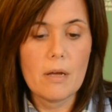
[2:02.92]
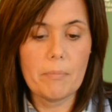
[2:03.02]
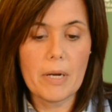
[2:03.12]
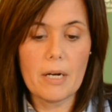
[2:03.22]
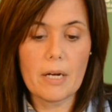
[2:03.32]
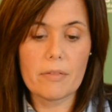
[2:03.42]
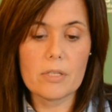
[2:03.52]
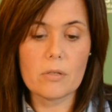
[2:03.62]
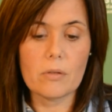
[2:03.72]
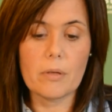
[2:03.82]
para el
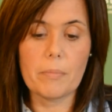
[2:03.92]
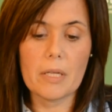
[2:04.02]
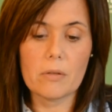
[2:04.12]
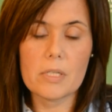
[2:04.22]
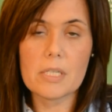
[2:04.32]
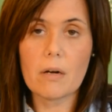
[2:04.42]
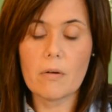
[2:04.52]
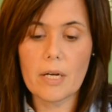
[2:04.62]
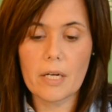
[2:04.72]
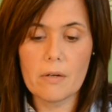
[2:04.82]
acceso de peatones al
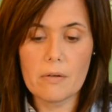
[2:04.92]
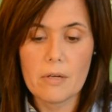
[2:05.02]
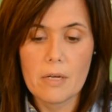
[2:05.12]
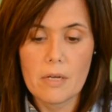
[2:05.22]
colegio.